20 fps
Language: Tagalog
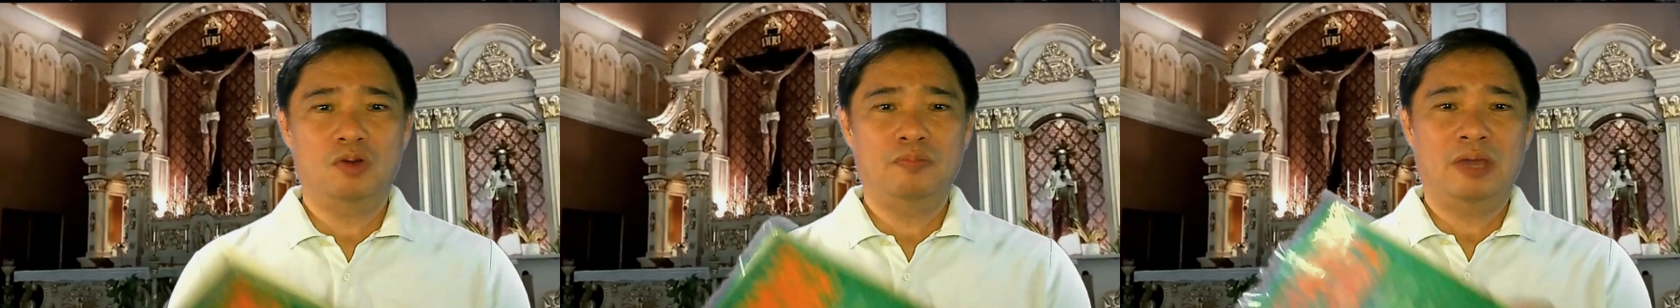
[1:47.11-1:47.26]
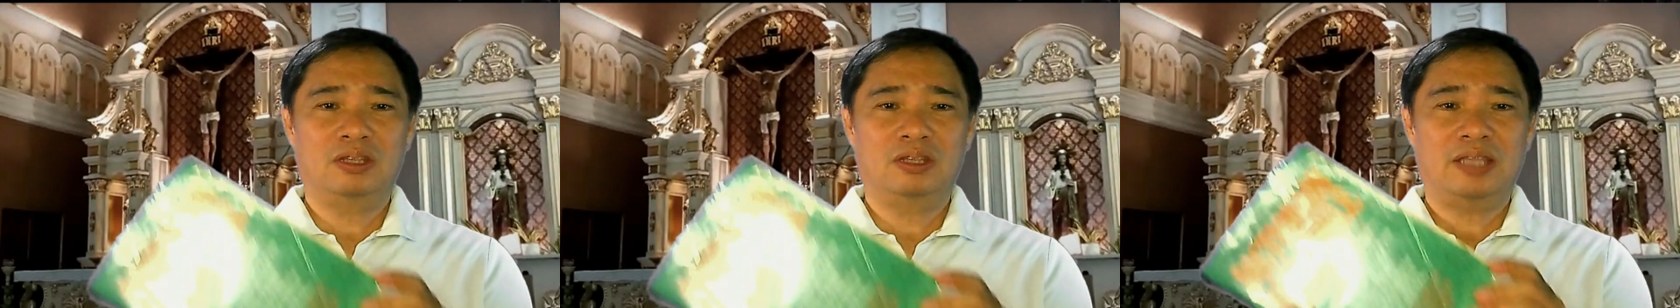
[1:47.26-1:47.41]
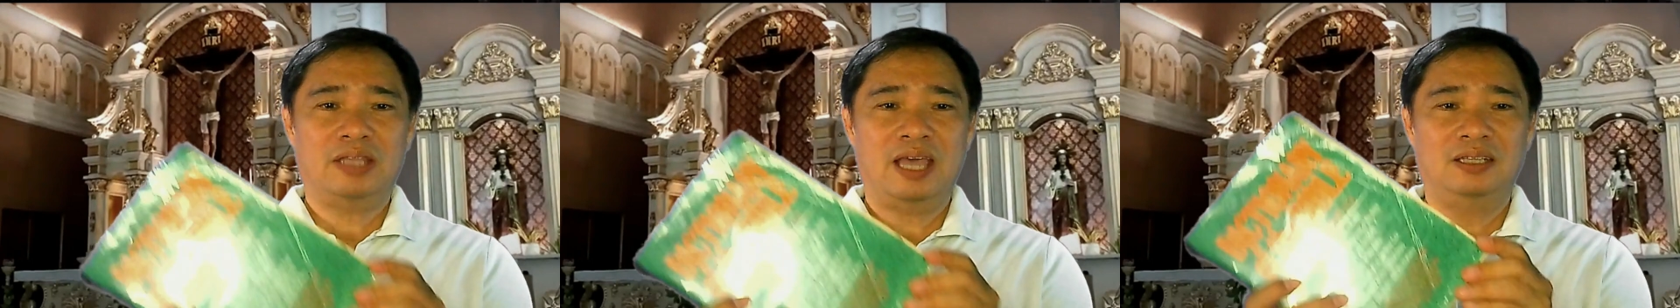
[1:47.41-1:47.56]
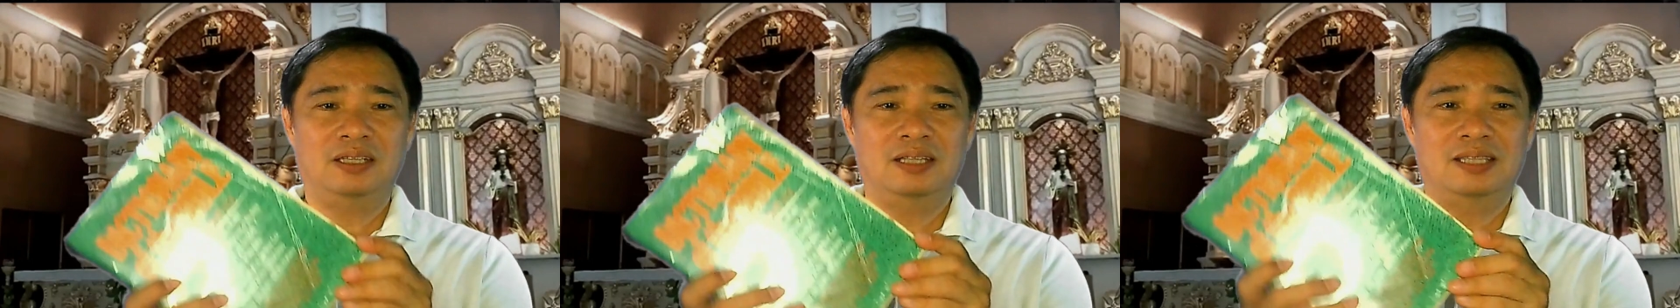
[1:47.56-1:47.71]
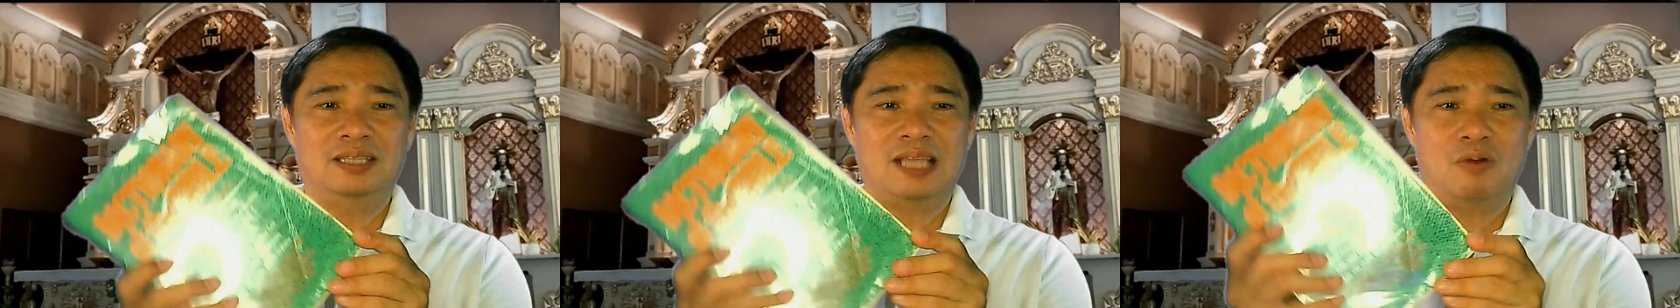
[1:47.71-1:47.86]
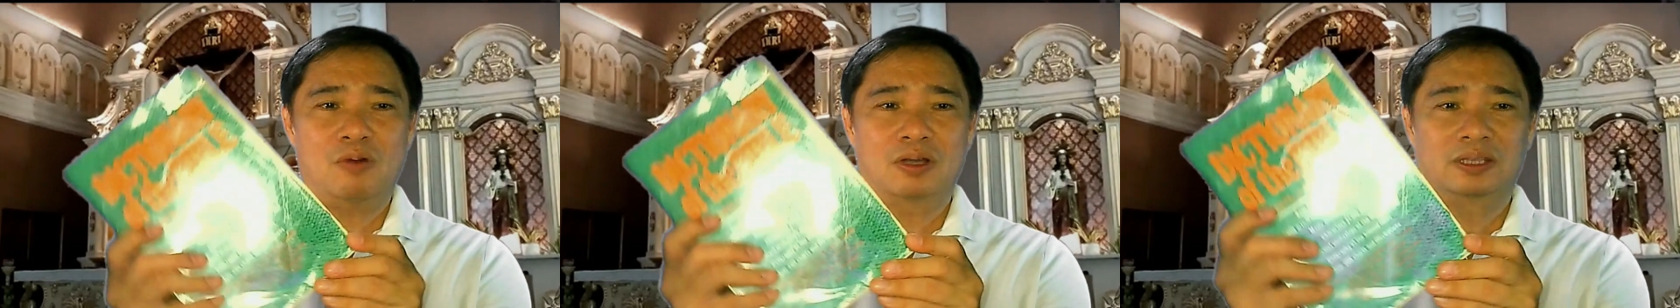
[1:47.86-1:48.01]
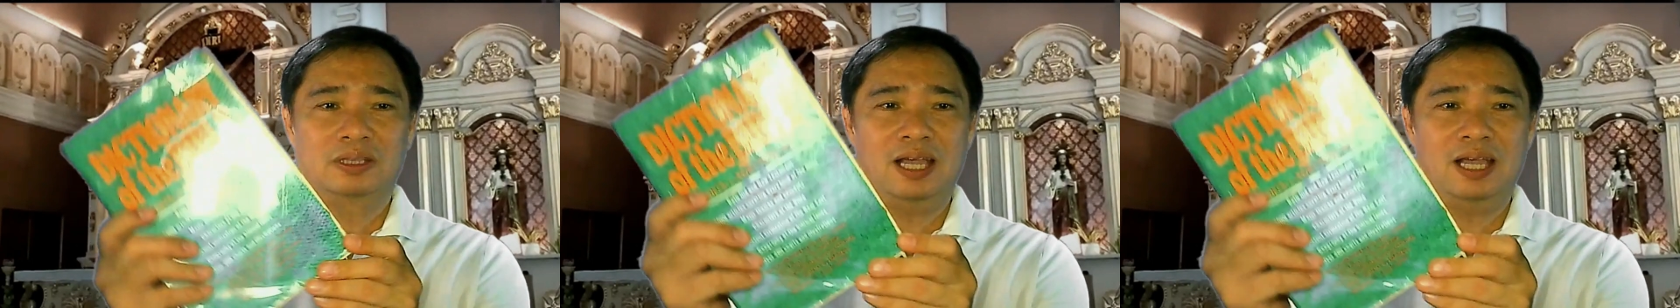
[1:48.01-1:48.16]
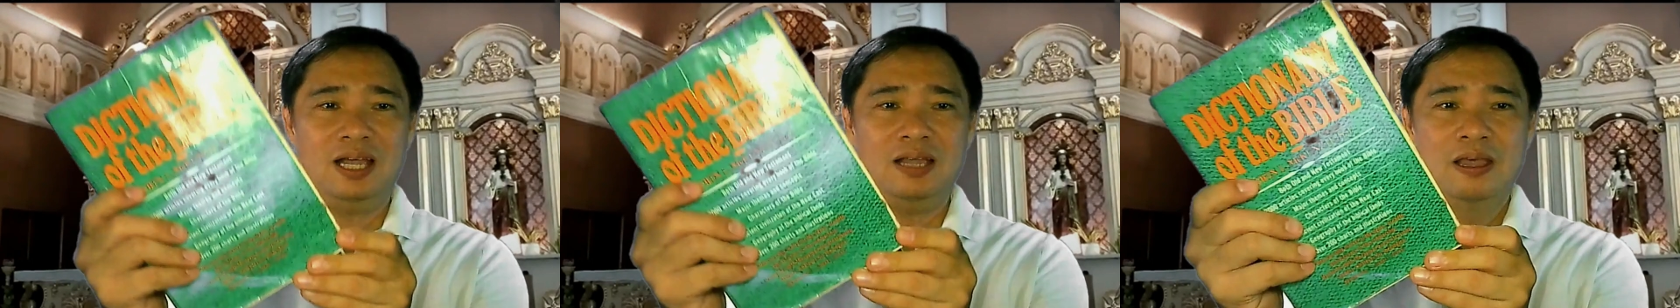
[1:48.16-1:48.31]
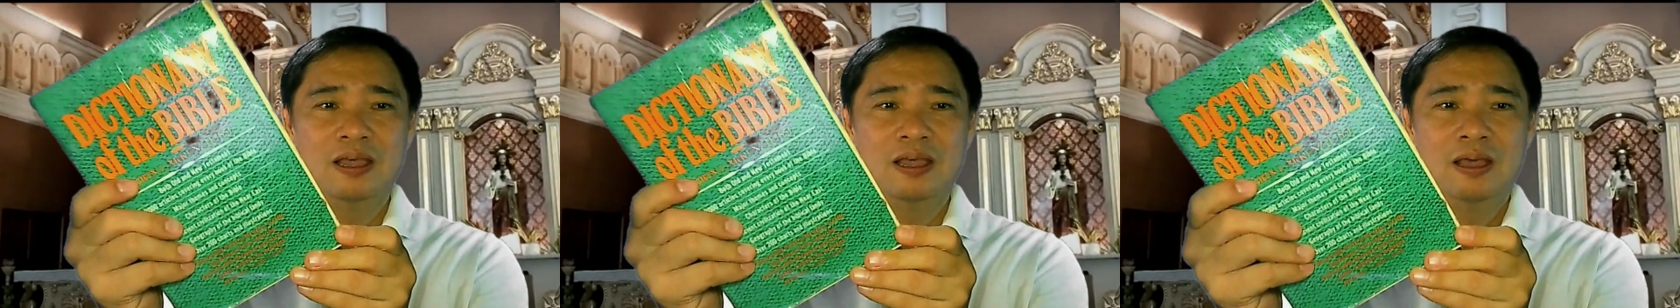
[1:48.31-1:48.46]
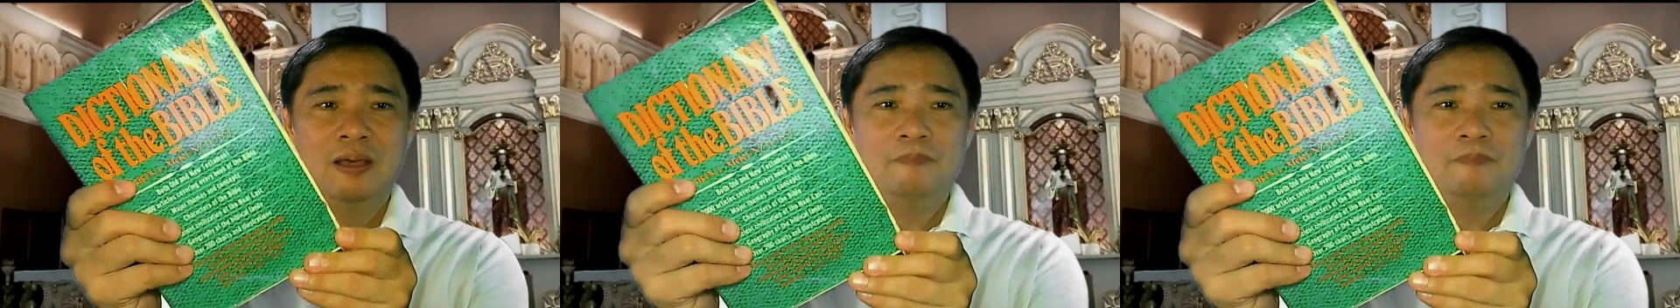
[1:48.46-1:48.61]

po meron tayong tinatawag na